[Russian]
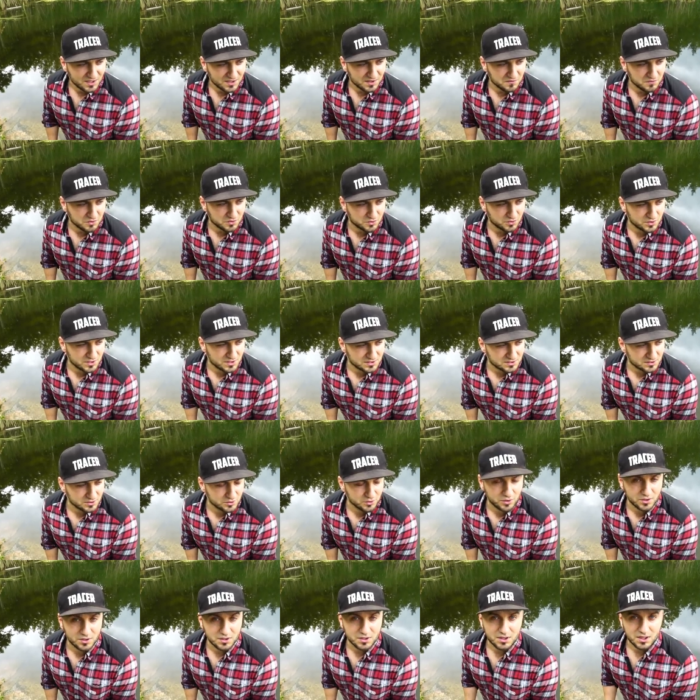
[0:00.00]
на воду лезть,
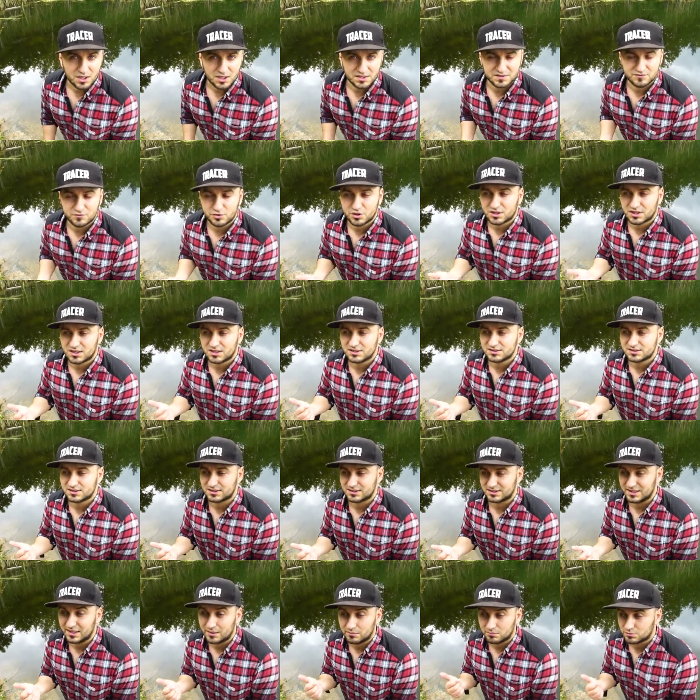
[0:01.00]
но одного
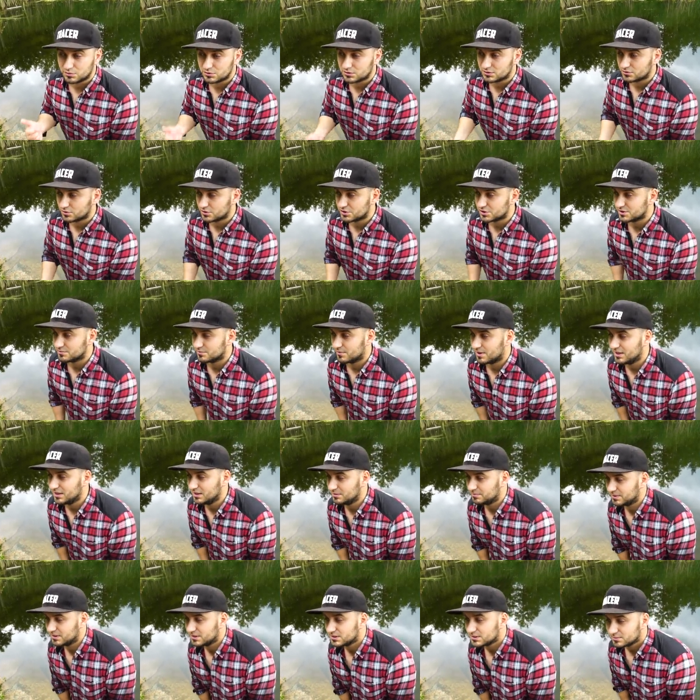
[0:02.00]
карасика нам будет очень
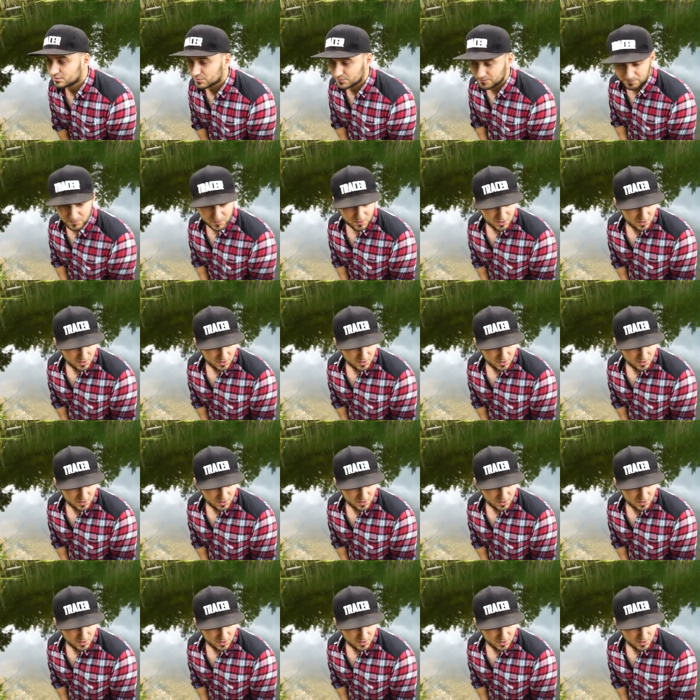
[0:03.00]
мало, поэтому